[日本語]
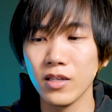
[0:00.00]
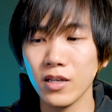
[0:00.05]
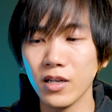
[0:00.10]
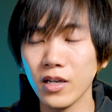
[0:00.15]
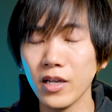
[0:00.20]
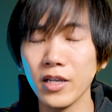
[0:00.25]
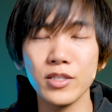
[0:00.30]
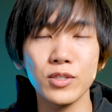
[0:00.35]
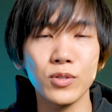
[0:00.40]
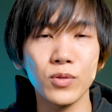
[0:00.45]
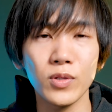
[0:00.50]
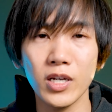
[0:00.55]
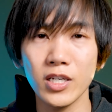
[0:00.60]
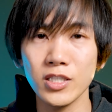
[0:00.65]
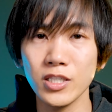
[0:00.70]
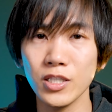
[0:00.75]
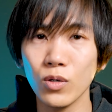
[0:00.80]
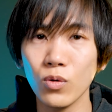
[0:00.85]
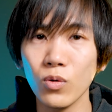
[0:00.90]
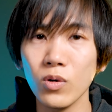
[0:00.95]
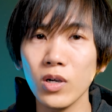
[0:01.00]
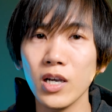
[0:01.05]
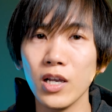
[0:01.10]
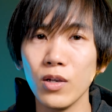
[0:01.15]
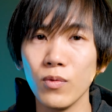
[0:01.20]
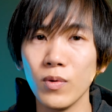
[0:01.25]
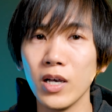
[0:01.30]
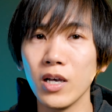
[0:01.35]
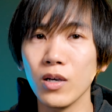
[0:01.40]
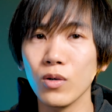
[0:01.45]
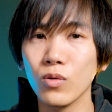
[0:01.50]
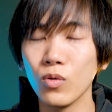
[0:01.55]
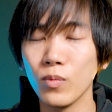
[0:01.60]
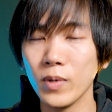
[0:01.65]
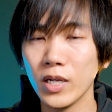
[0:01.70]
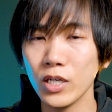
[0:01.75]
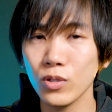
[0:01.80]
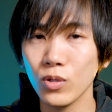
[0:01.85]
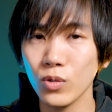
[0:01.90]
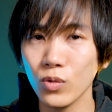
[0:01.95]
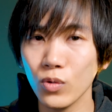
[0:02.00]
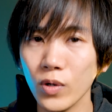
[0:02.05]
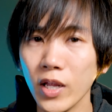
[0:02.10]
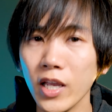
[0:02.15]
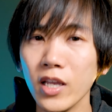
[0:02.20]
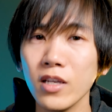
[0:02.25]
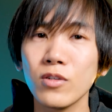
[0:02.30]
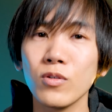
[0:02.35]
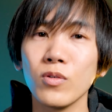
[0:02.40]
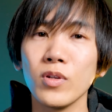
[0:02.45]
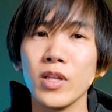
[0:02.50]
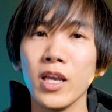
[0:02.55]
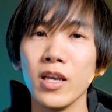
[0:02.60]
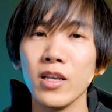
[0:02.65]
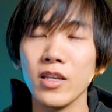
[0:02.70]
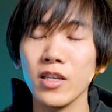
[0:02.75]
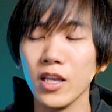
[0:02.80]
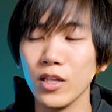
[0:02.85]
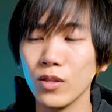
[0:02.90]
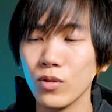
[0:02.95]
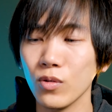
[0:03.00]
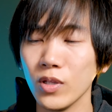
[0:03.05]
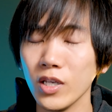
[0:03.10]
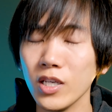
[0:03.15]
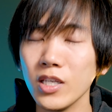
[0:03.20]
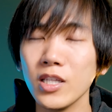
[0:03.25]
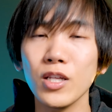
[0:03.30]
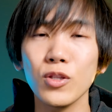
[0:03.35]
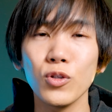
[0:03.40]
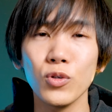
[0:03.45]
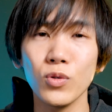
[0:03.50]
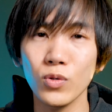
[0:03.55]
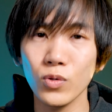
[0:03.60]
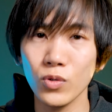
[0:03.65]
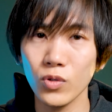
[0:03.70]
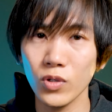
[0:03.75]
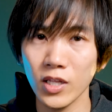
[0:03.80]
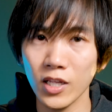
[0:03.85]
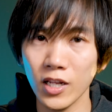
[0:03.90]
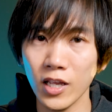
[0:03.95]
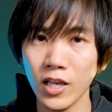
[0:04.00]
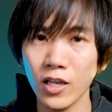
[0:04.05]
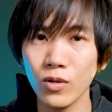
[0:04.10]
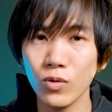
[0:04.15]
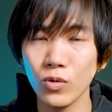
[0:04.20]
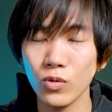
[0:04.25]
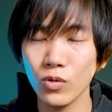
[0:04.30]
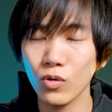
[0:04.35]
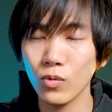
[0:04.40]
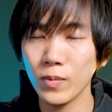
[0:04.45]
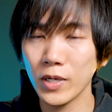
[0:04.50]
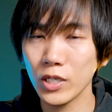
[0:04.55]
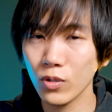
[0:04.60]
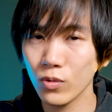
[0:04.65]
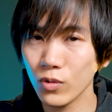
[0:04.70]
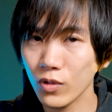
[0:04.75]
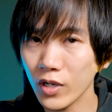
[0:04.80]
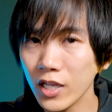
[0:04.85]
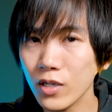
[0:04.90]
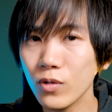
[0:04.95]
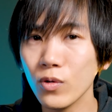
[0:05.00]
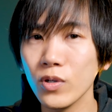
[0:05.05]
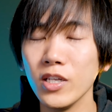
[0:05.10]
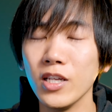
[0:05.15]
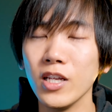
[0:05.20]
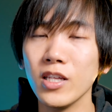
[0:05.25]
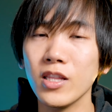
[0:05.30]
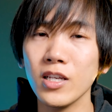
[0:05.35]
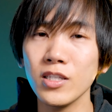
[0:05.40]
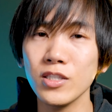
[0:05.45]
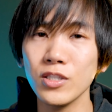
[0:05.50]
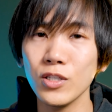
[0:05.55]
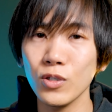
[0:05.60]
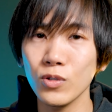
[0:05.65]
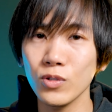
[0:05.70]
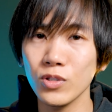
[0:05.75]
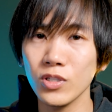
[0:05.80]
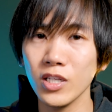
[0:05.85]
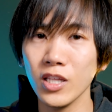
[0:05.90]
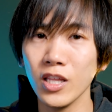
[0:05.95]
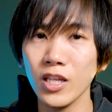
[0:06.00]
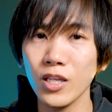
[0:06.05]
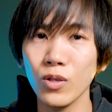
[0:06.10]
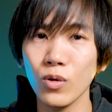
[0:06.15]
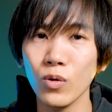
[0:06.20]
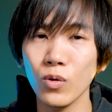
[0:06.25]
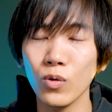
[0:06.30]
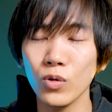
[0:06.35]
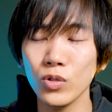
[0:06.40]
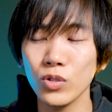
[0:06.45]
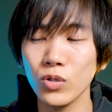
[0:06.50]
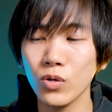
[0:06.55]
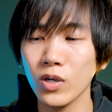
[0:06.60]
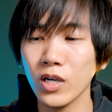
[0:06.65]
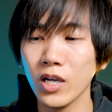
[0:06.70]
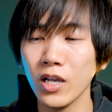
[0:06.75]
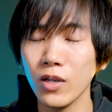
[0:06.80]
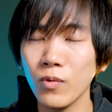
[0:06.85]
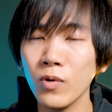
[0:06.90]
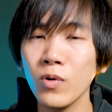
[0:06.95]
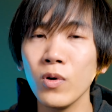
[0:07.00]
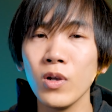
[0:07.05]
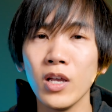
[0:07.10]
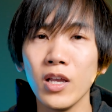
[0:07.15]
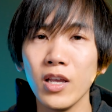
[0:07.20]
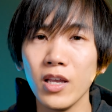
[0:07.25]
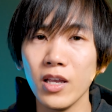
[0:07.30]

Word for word: はい、そんな感じで今回はコバルトドレイクをね、ゲットできたということでね、このコバルトドレイクを入れた 3on3 デッキをご紹介を